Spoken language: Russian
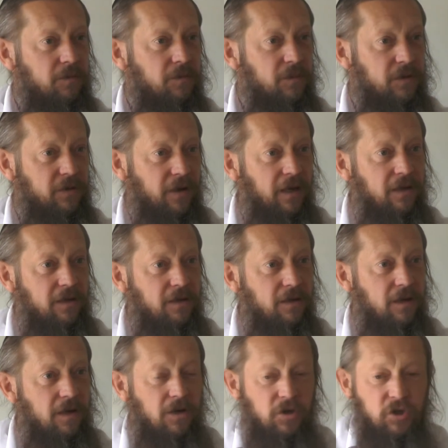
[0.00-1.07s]
Представляете?
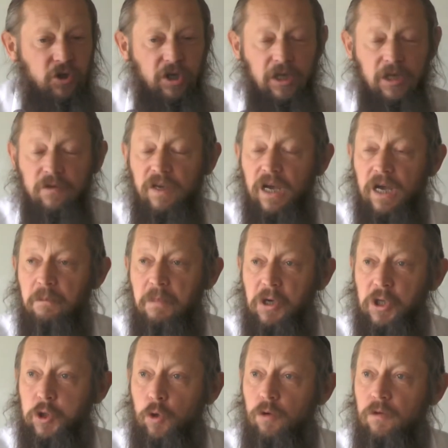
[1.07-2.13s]
Человек
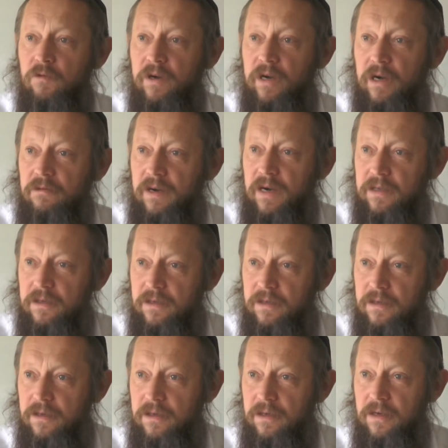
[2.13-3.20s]
пошел воровать.
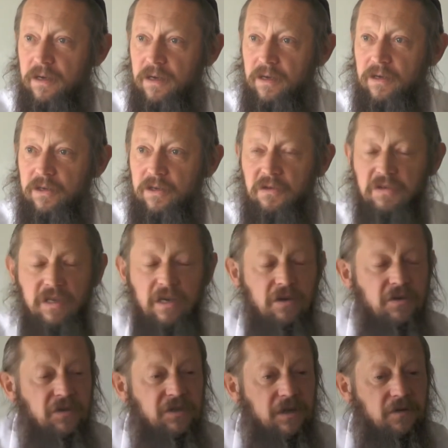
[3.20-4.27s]
И, вся,
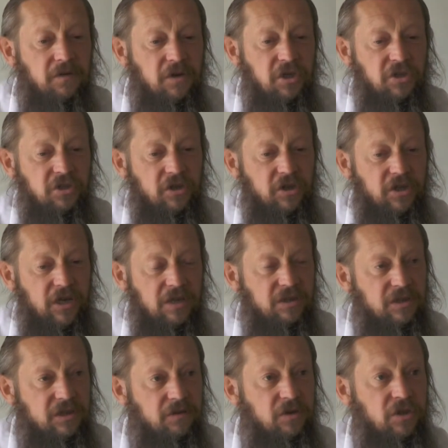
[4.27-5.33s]
и Всевышний, часть
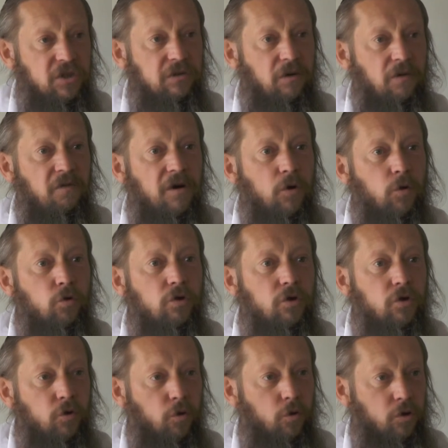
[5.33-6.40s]
Всевышнего ворует
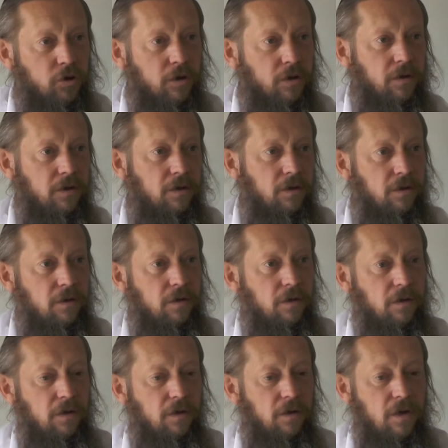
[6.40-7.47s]
тоже.
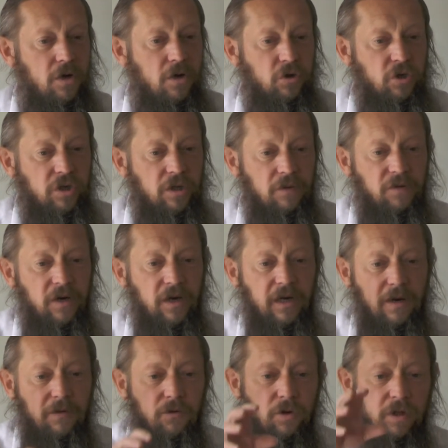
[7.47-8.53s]
Человек
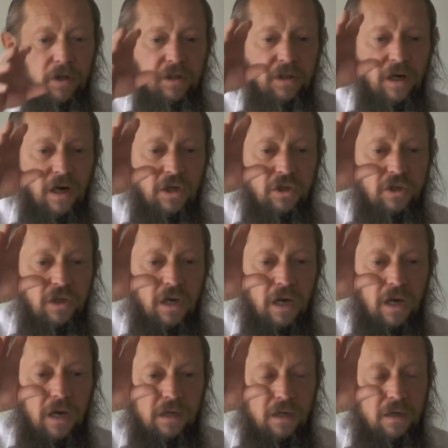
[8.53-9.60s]
кого-то страшно
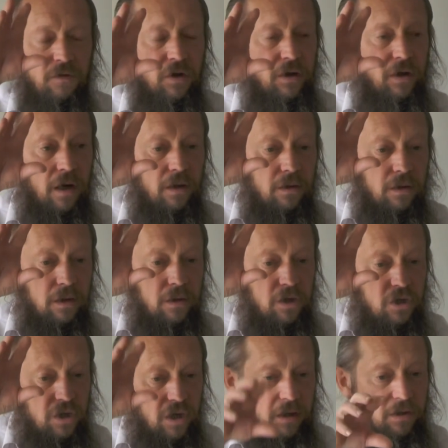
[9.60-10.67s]
оклеветал. Это
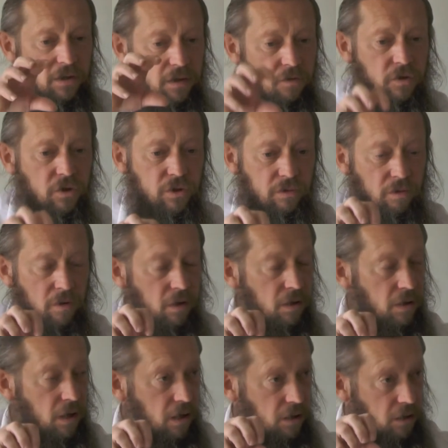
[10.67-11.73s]
часть Всевышнего
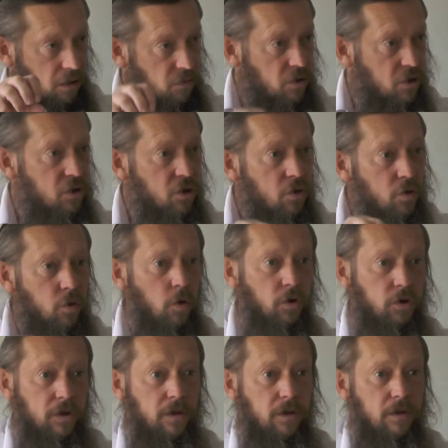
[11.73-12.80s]
клевещет тоже.